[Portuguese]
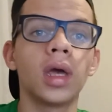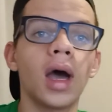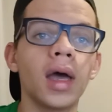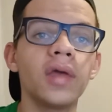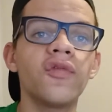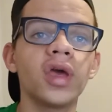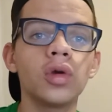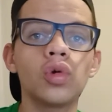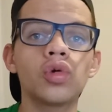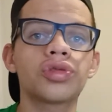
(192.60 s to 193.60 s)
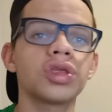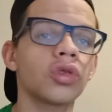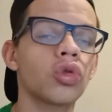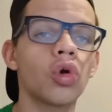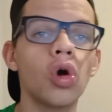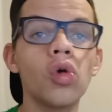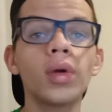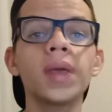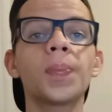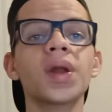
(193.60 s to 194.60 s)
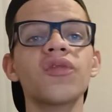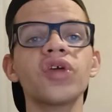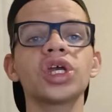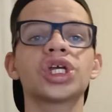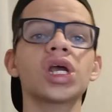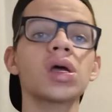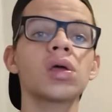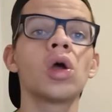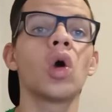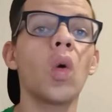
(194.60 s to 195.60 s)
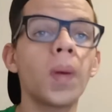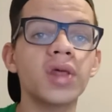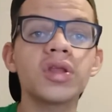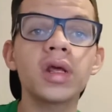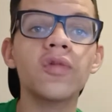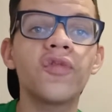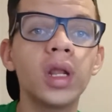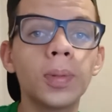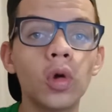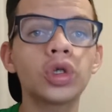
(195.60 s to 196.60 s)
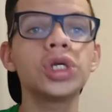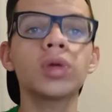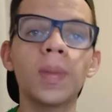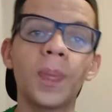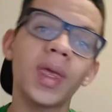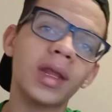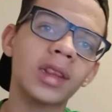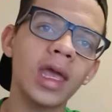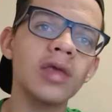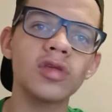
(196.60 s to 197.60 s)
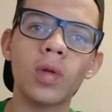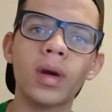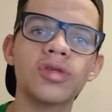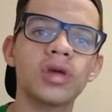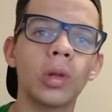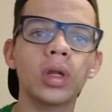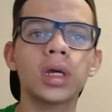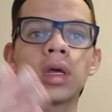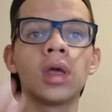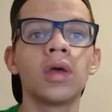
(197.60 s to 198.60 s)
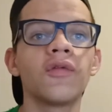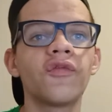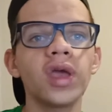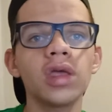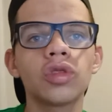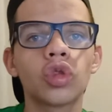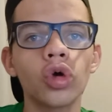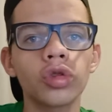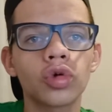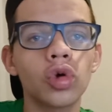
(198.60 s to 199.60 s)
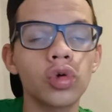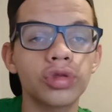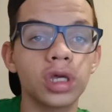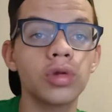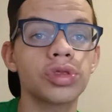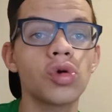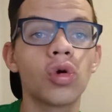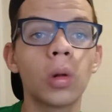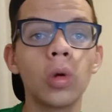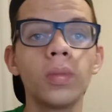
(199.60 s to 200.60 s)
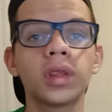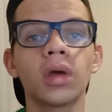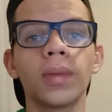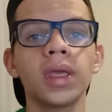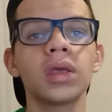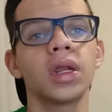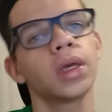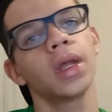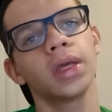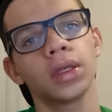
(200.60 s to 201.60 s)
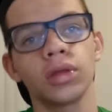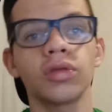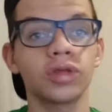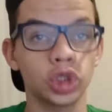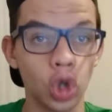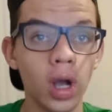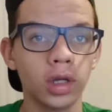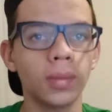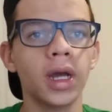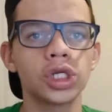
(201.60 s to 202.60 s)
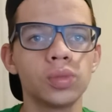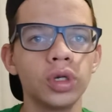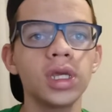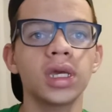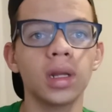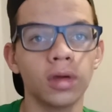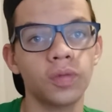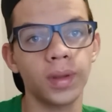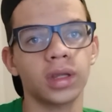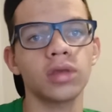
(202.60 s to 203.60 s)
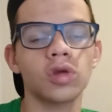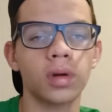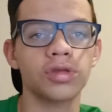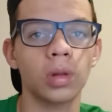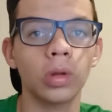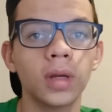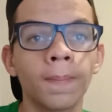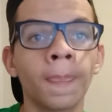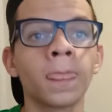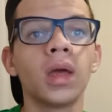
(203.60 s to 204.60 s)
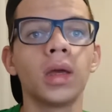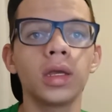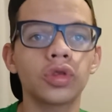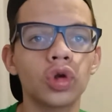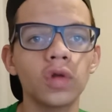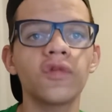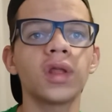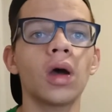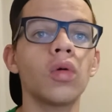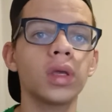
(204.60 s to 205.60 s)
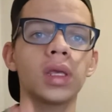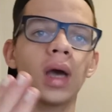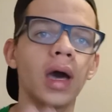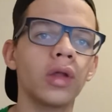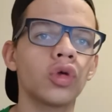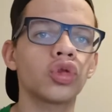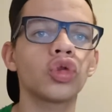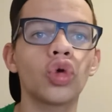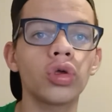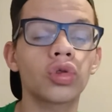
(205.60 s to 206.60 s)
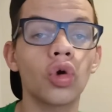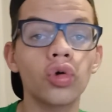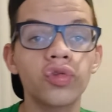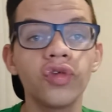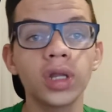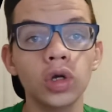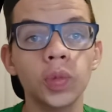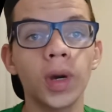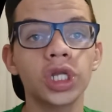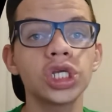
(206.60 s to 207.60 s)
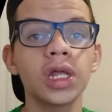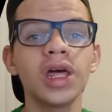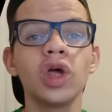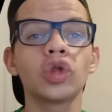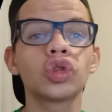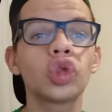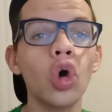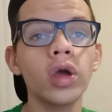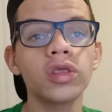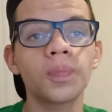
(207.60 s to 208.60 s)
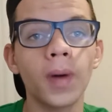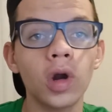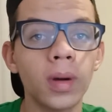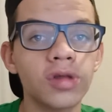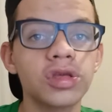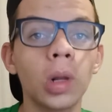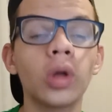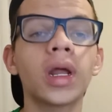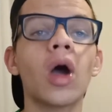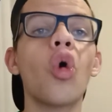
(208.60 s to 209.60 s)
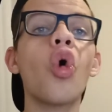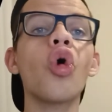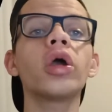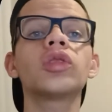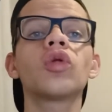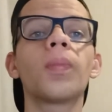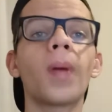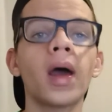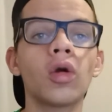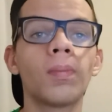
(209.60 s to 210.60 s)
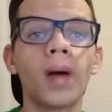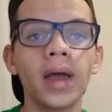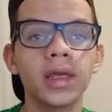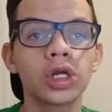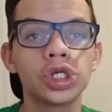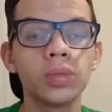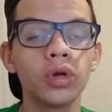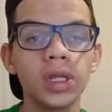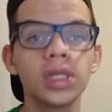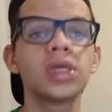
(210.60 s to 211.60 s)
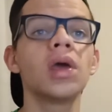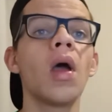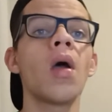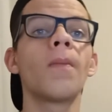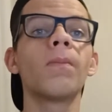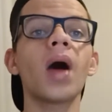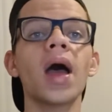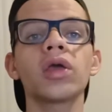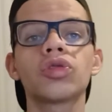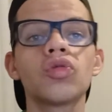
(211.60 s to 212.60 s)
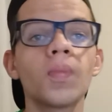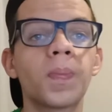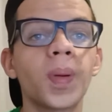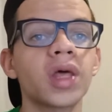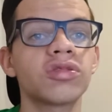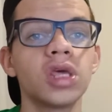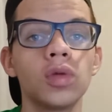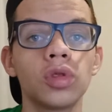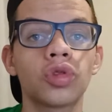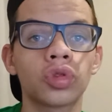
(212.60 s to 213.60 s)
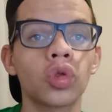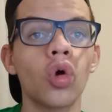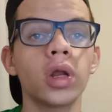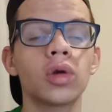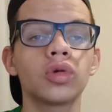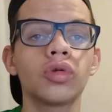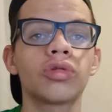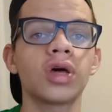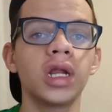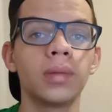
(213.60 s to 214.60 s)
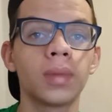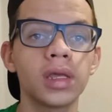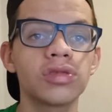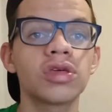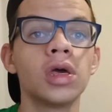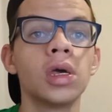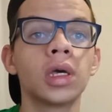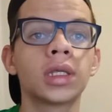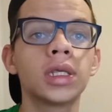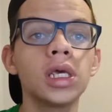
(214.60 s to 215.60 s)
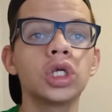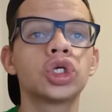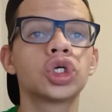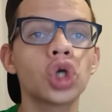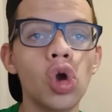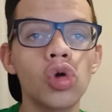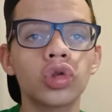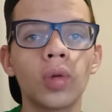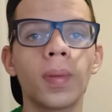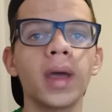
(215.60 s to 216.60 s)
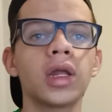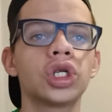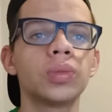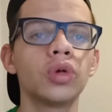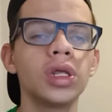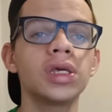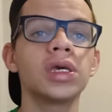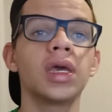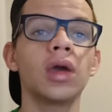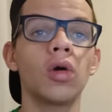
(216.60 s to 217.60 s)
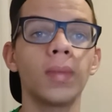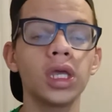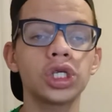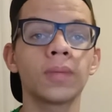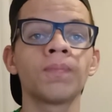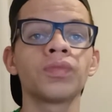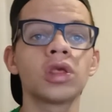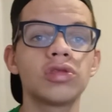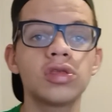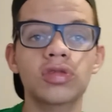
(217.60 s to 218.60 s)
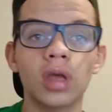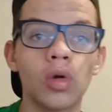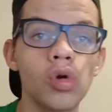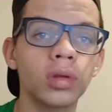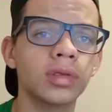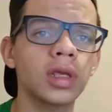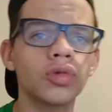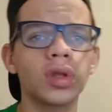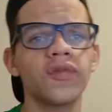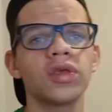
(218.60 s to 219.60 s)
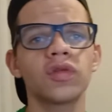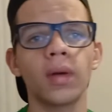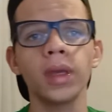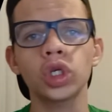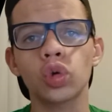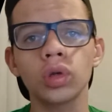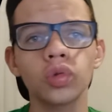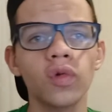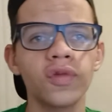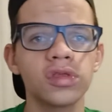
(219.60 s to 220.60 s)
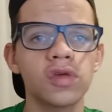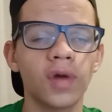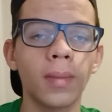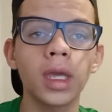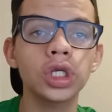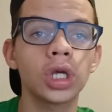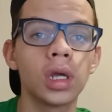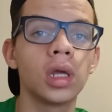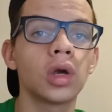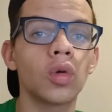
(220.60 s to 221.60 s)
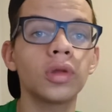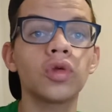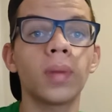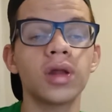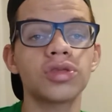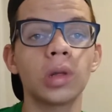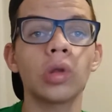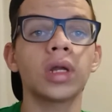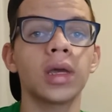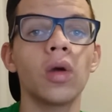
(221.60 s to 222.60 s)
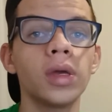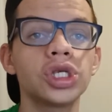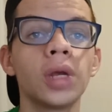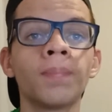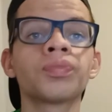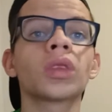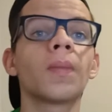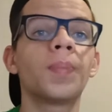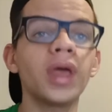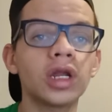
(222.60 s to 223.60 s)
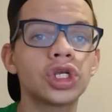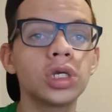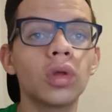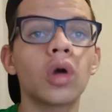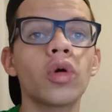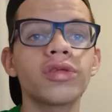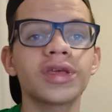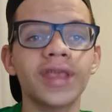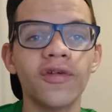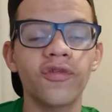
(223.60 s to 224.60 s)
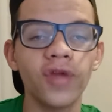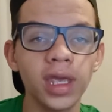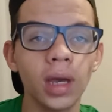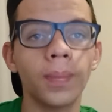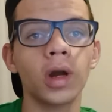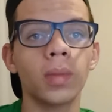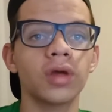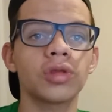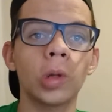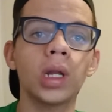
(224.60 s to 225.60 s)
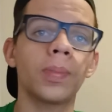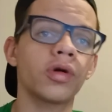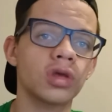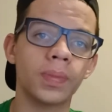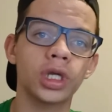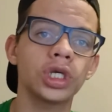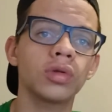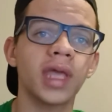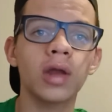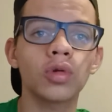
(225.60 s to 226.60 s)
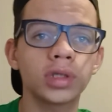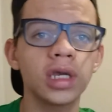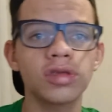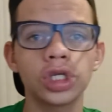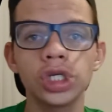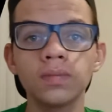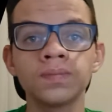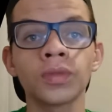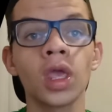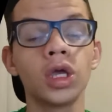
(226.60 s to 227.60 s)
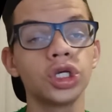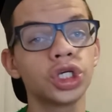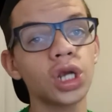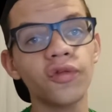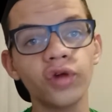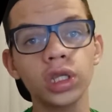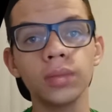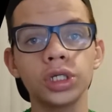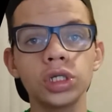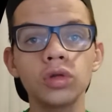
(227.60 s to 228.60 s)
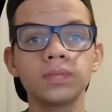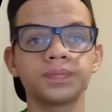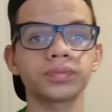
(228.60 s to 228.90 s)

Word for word: Aí veio o sexto gol e para fechar, o brasileiro Felipe Coutinho, que pertence ao Barcelona, fez dois gols aí no seu clube também. Ele, ele joga na Bayern de Munique, né? Mas pertence ao Barcelona entrou no final e anotou dois gols final de partida. Dois para o Barcelona, oito para o Bayern de Munique. Mais um passeio histórico dos alemães. Que jogo do Bayern de Munique realmente se destacou tanto defensivamente quanto ofensivamente. Quanto o Barcelona realmente perdido, a coisa tá feia para o Barcelona após a partida. O técnico Kiksetin já foi demitido